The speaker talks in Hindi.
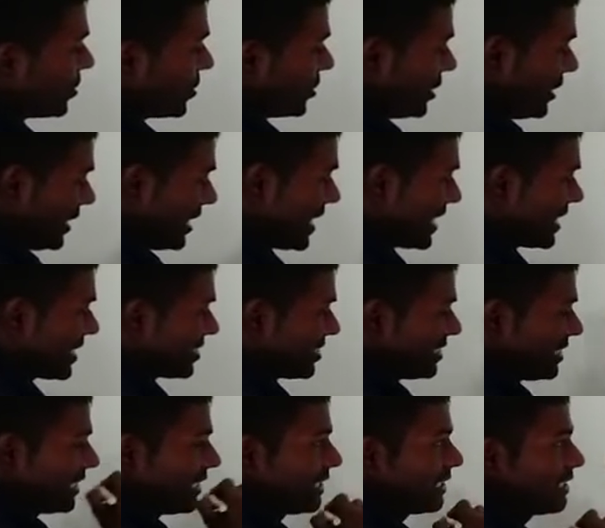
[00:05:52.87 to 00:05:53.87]

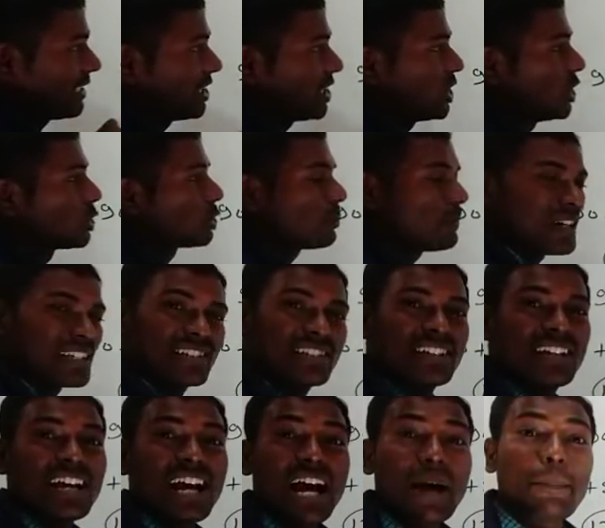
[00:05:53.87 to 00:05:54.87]
उन्यासी तो बस
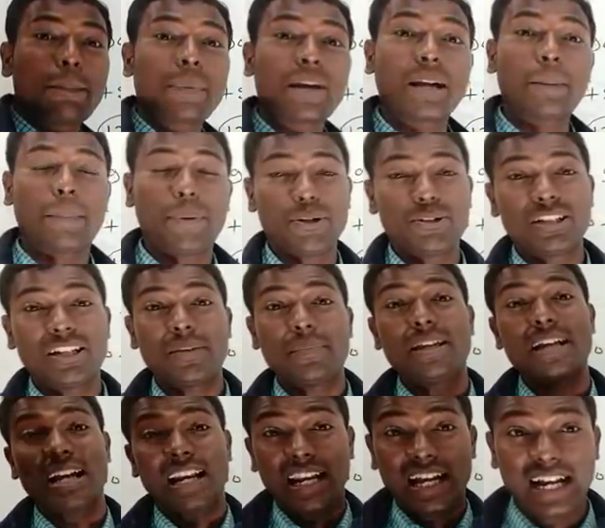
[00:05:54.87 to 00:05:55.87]
अब कंफ्यूजन भी
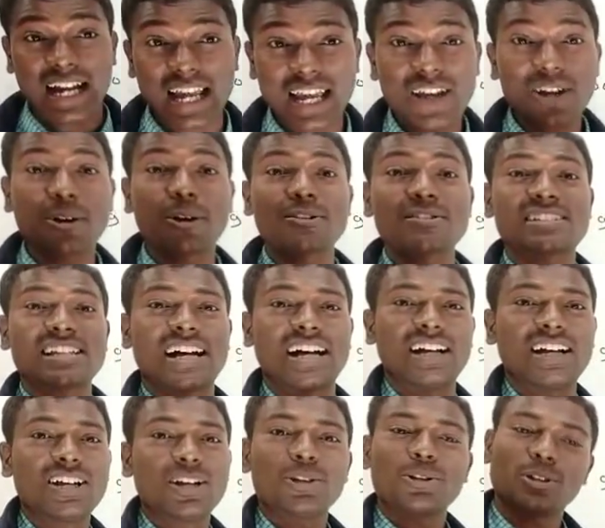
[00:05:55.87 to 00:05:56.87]
लगाए कौन सा
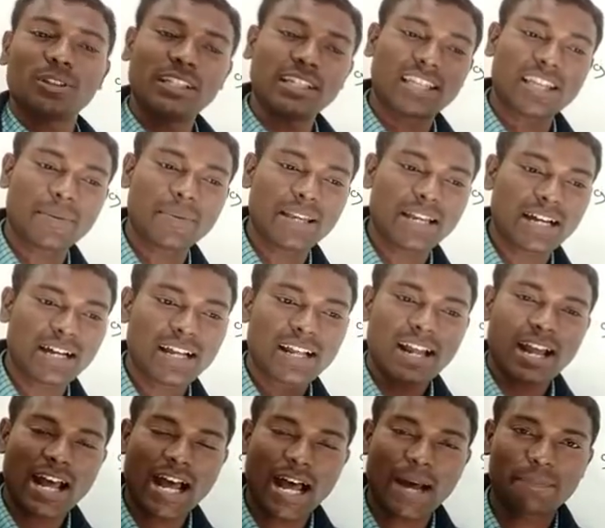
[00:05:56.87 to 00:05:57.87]
तो देखिए भैया
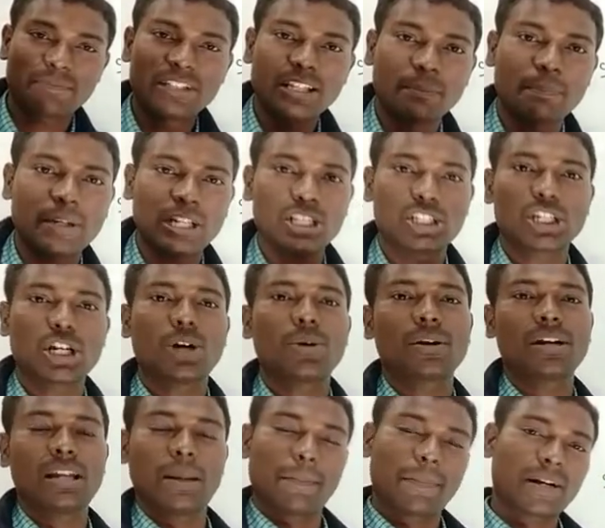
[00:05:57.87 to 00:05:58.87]
आप जिन परीक्षाओं
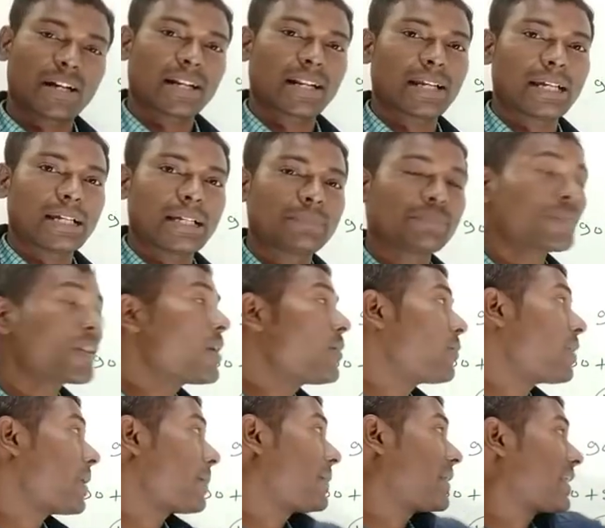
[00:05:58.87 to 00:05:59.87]
के लिए पढ़ रहे हैं
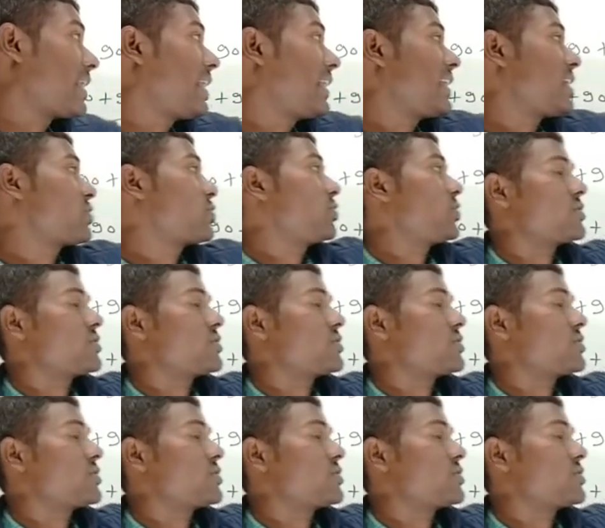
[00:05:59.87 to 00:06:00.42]
वो आप लगाएंगे एक सौ